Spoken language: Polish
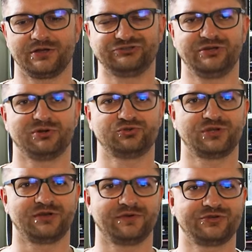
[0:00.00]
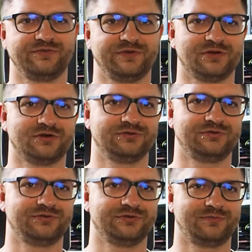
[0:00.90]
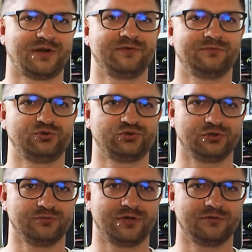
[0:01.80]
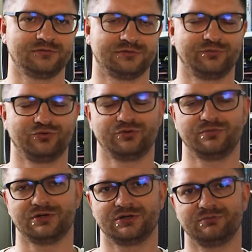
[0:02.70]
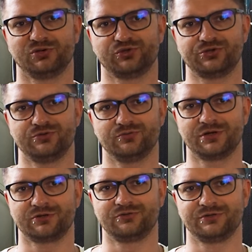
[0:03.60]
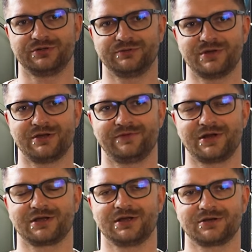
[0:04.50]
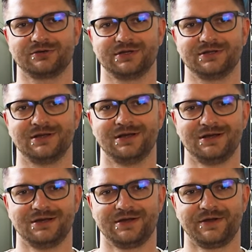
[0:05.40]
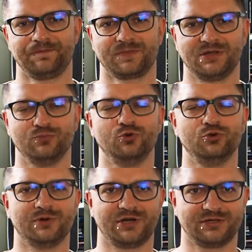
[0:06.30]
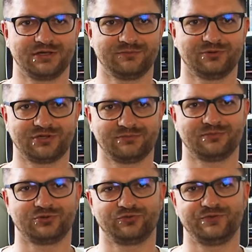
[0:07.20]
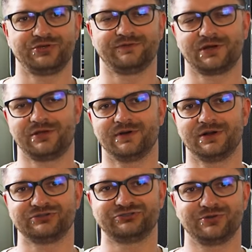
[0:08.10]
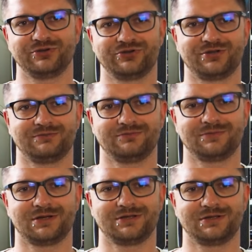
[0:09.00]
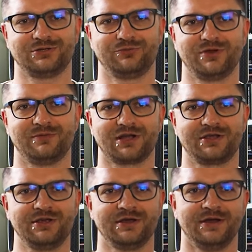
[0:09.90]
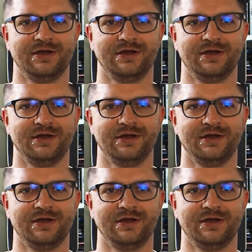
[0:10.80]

streama czytałem właściwie od, e, prawie od pierwszego numeru. To był chyba, chyba trzeci numer, który miałem w rękach jako ten, ten mój numer jeden. Potem oczywiście w archiwaliach sobie gdzieś tam nadrobiłem braki.